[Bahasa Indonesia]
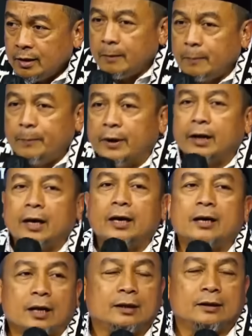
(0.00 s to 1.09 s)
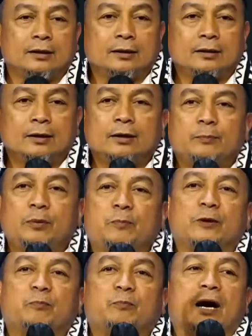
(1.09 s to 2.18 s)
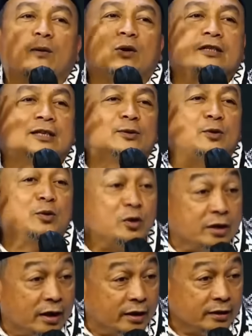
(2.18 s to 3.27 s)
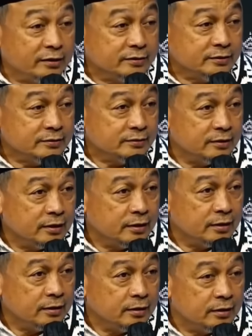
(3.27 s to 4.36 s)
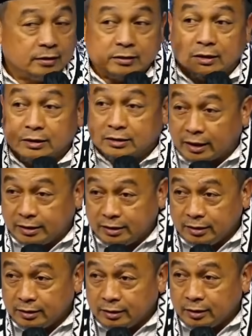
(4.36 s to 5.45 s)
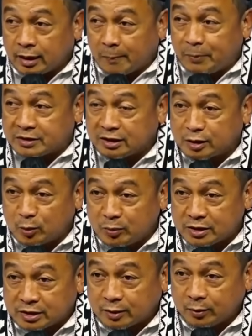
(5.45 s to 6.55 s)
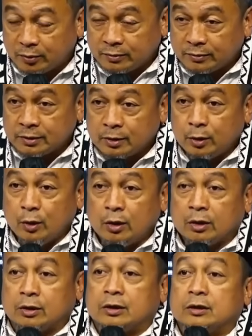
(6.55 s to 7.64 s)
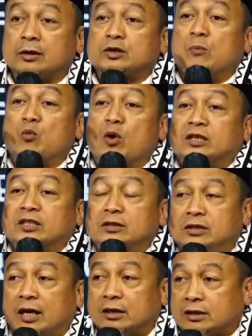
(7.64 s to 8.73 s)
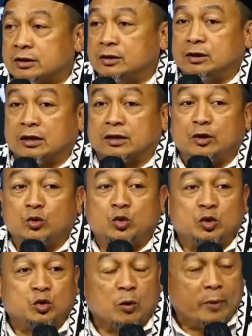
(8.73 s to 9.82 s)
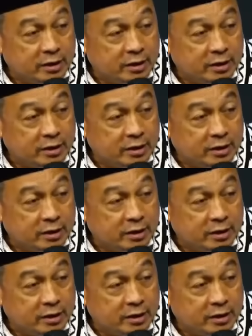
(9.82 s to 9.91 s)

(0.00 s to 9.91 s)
Bayangkan people power seluruh dunia terjadi epicentrum di situ. Semua senjata-senjata dicoba di